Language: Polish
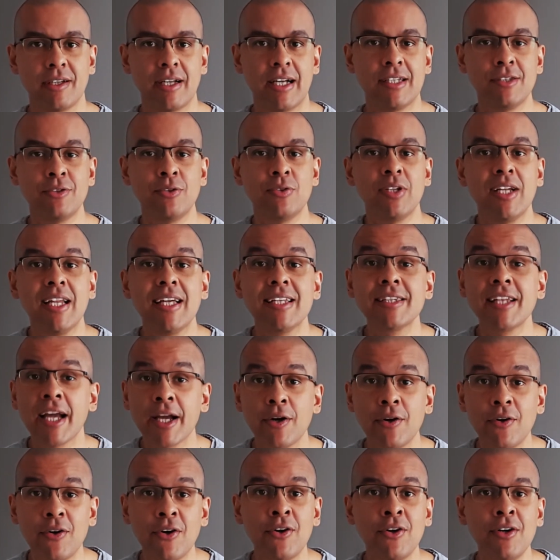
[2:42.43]
A to
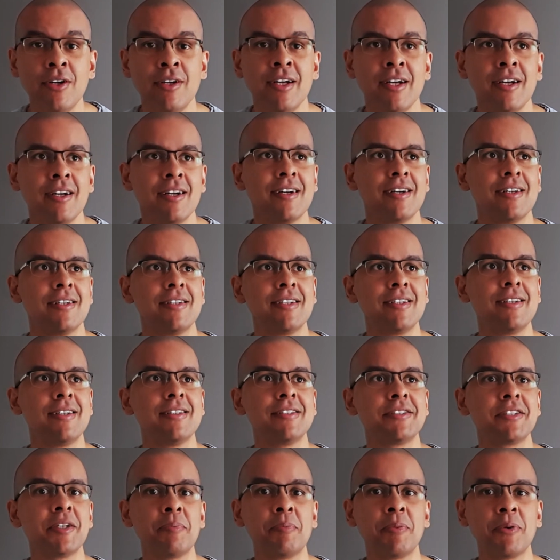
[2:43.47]
dlatego, e,
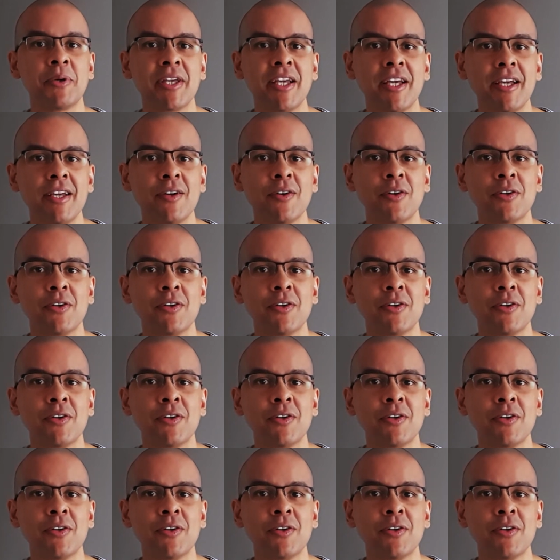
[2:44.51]
że po jej